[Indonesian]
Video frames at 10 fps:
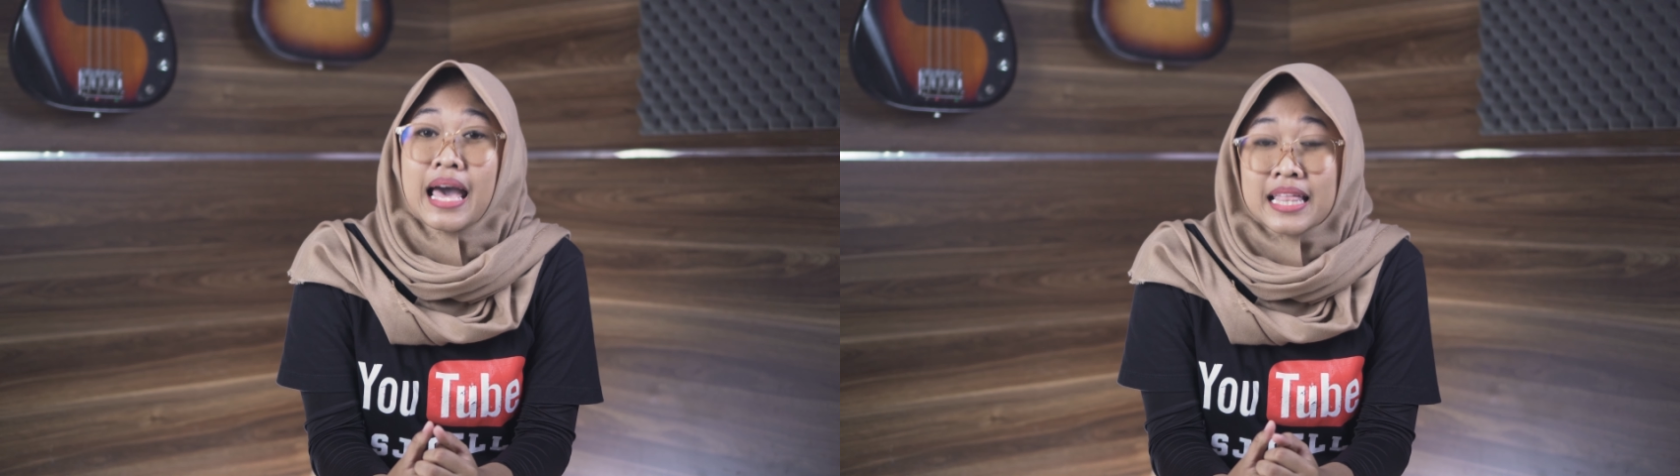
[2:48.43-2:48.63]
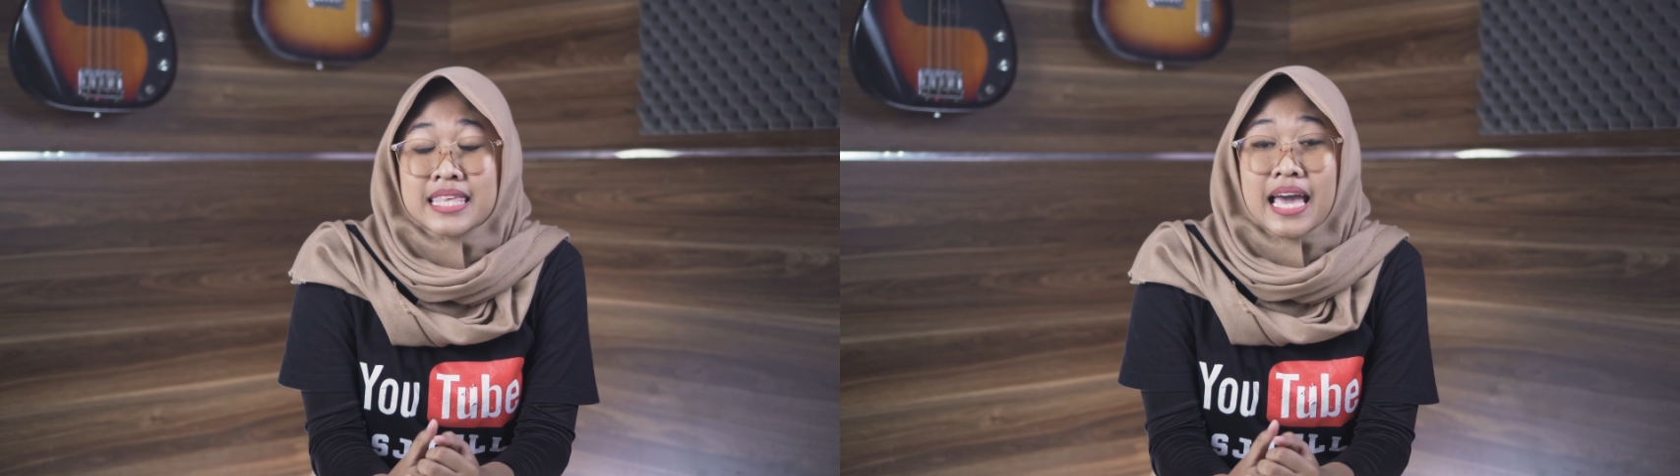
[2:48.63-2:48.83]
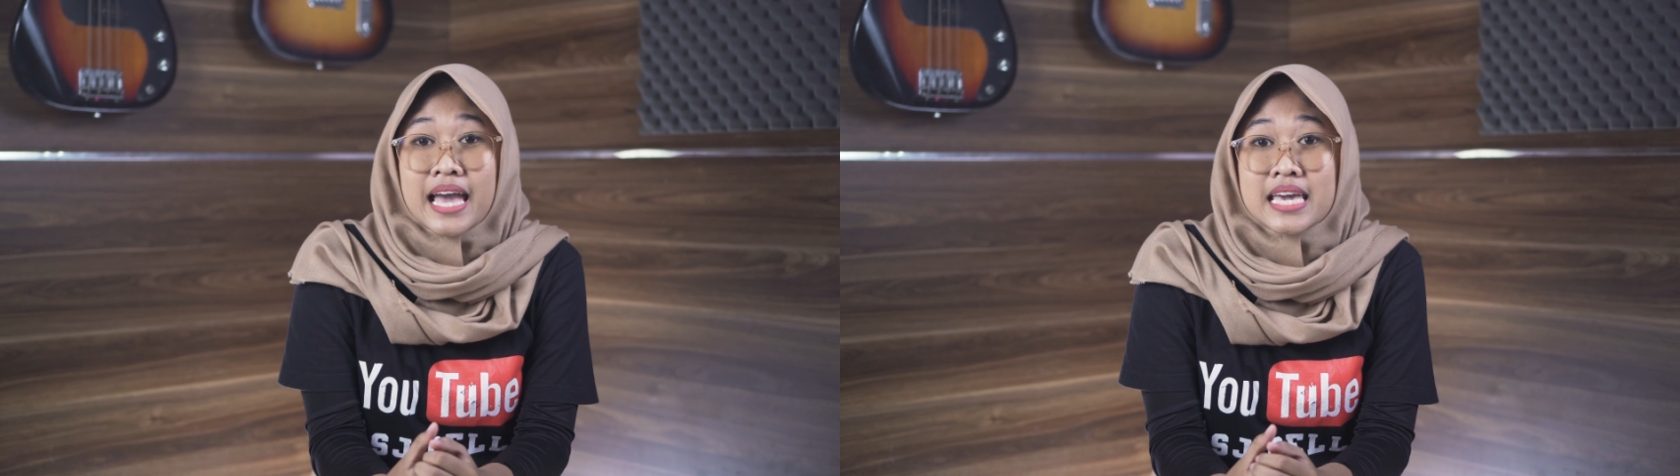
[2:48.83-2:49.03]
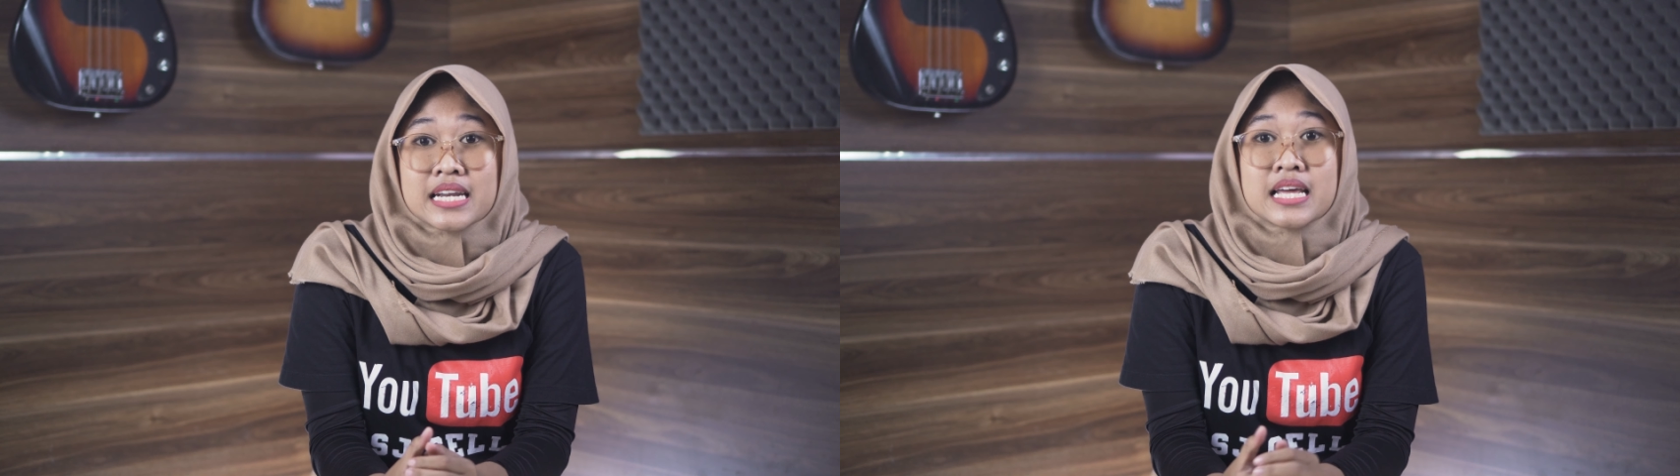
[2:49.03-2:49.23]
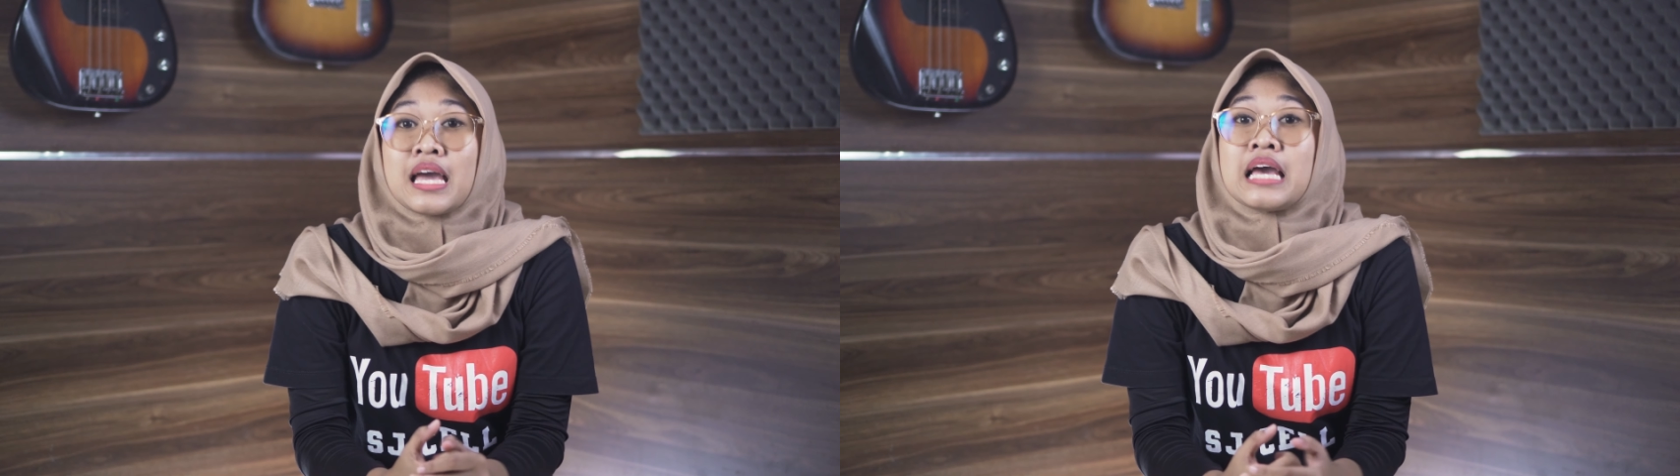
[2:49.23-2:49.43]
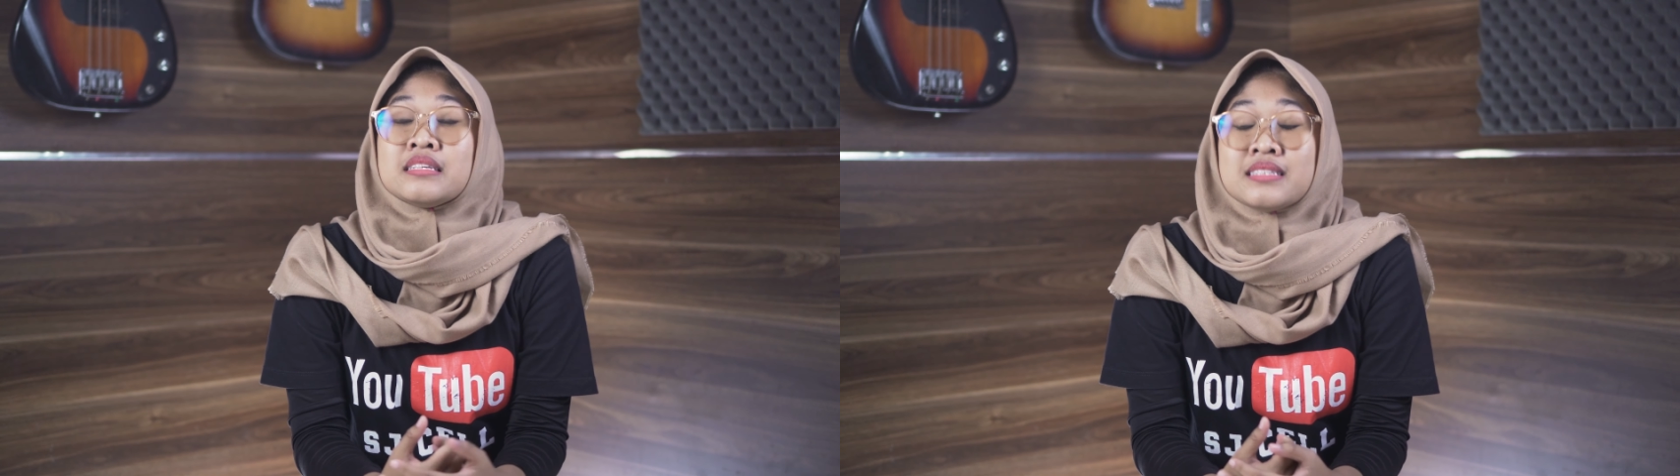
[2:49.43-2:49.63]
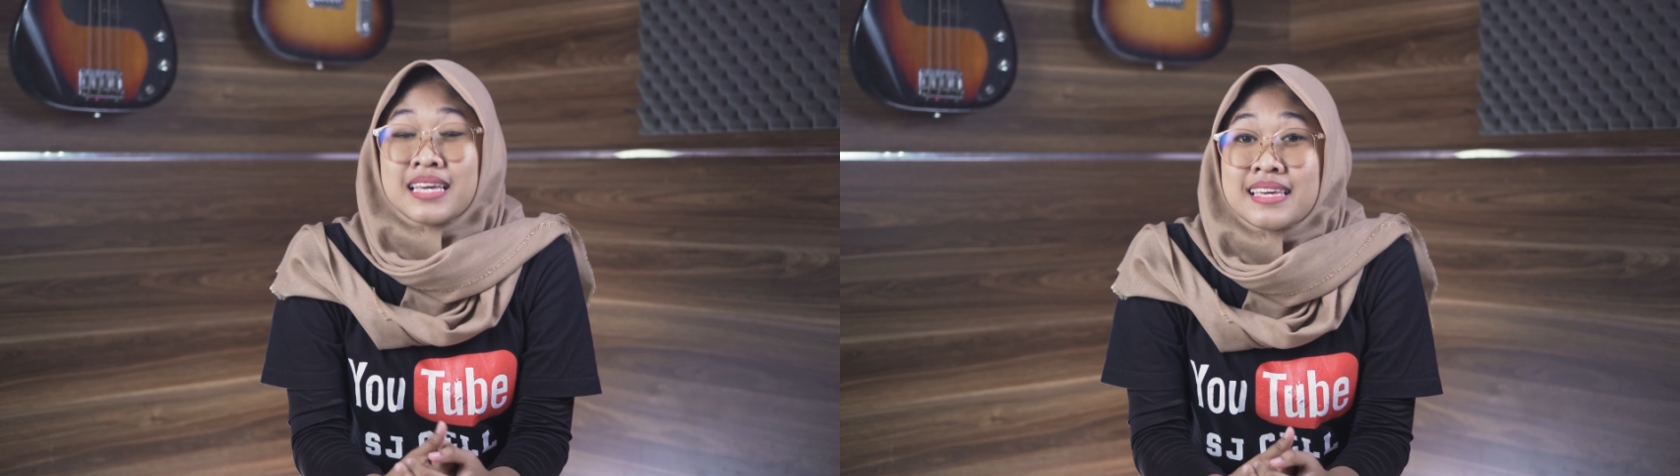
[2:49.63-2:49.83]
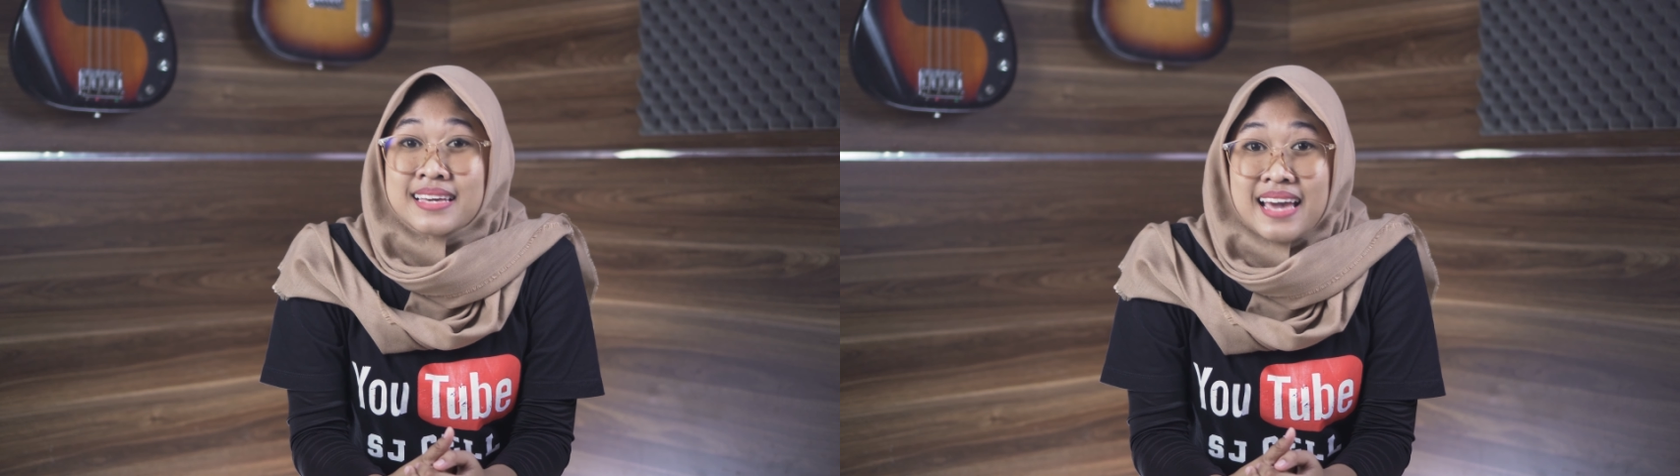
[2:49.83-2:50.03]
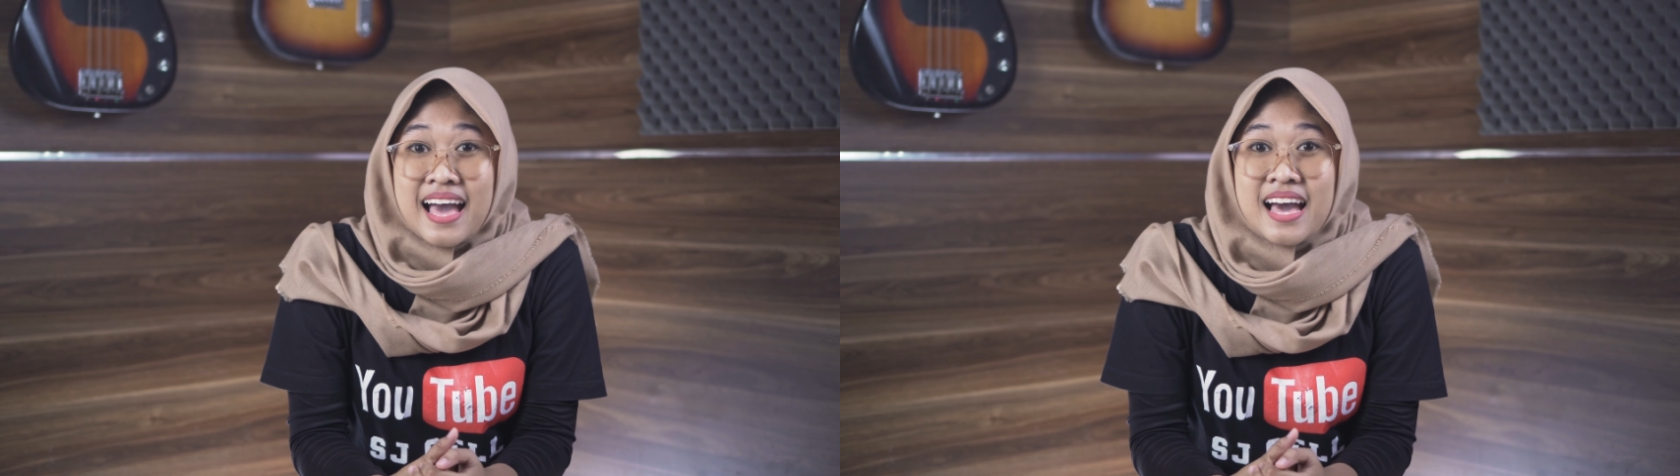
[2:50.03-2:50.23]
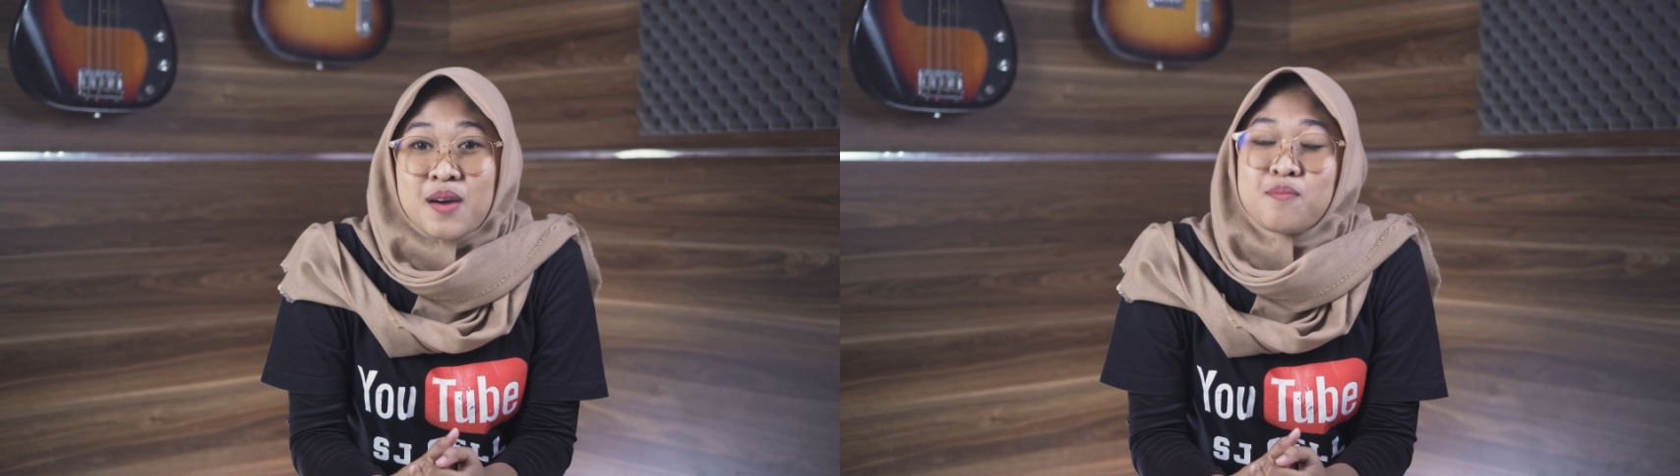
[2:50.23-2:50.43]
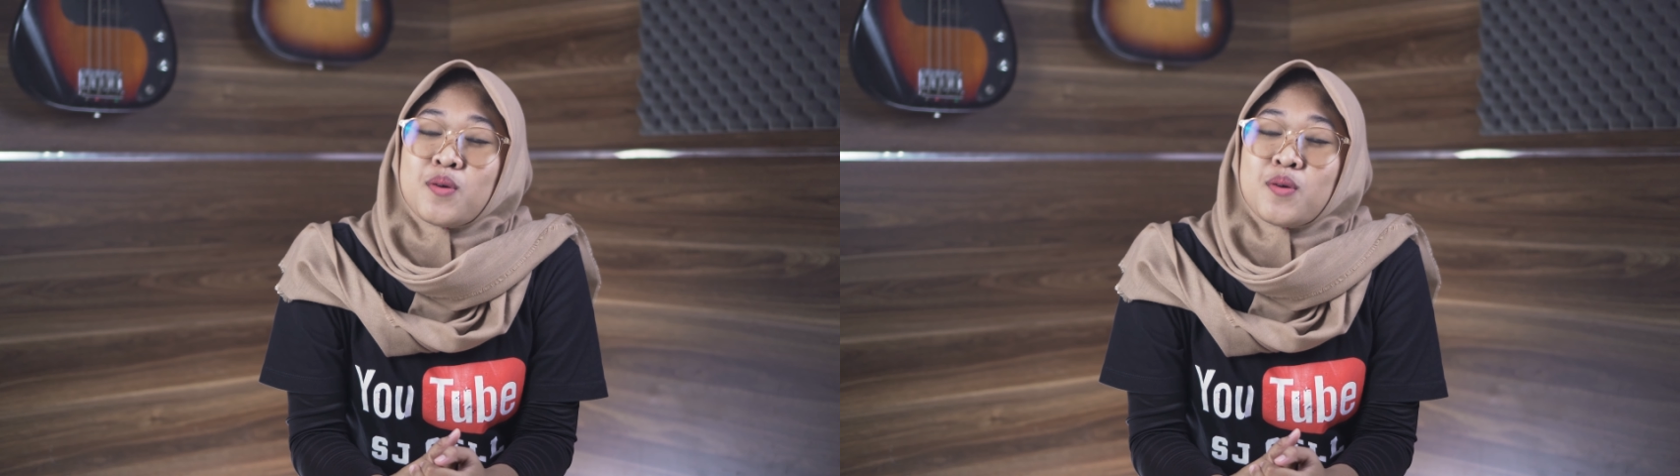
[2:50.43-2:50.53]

anti air sehingga